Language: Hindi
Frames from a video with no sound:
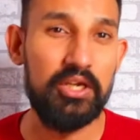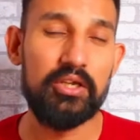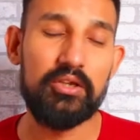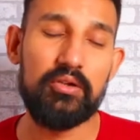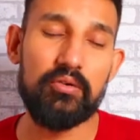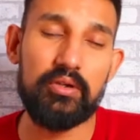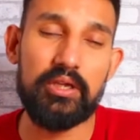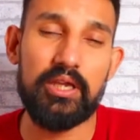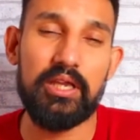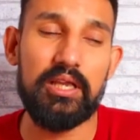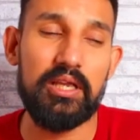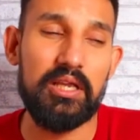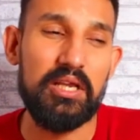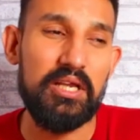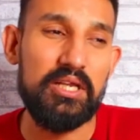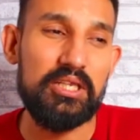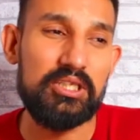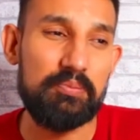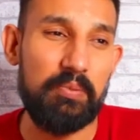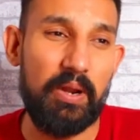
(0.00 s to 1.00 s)
क्योंकि
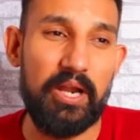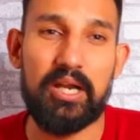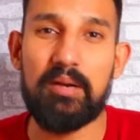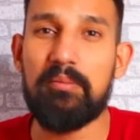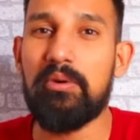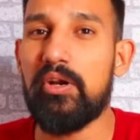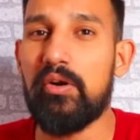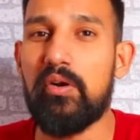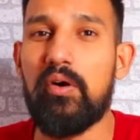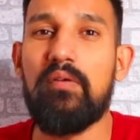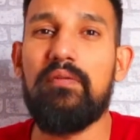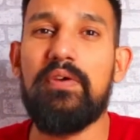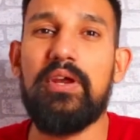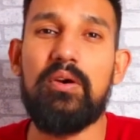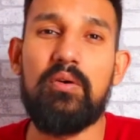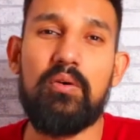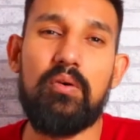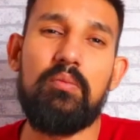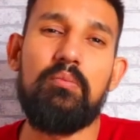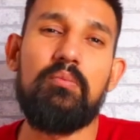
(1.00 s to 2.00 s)
स्पाइडरमैन नो वे
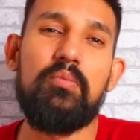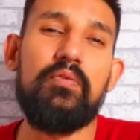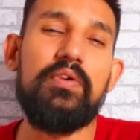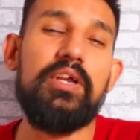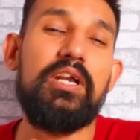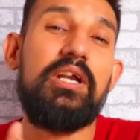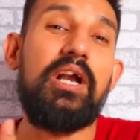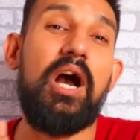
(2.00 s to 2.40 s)
होम मूवी